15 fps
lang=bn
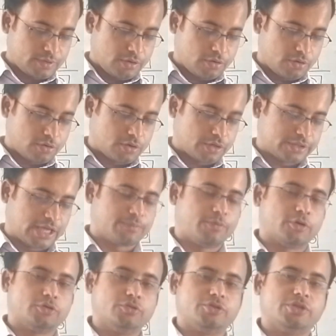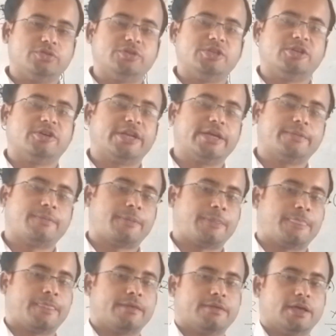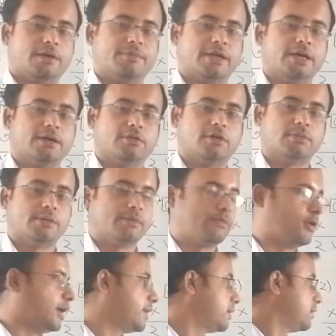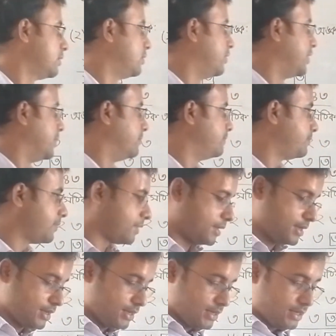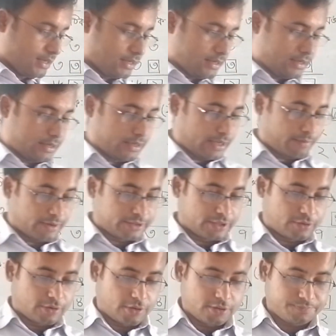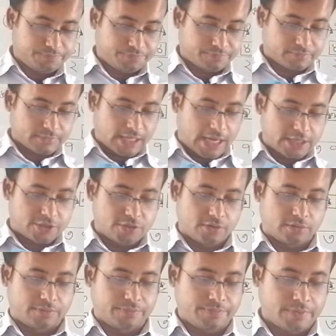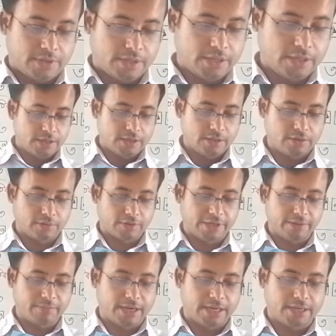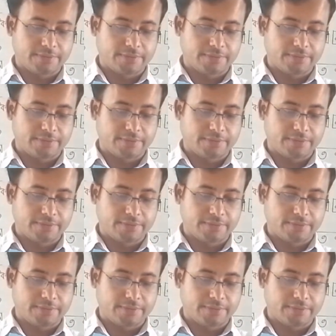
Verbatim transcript: অঙ্ক তারপর দুটি দুটি করে আমরা কমা ব্যবহার করি এবার দেখো আট নং রহিমা